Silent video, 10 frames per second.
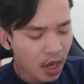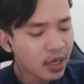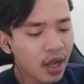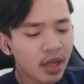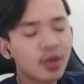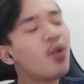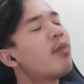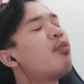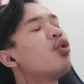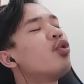ada
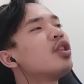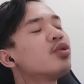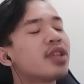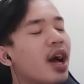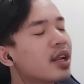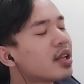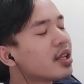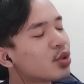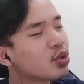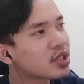20 itu
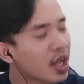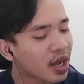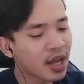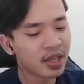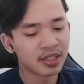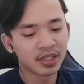sangatlah susah guys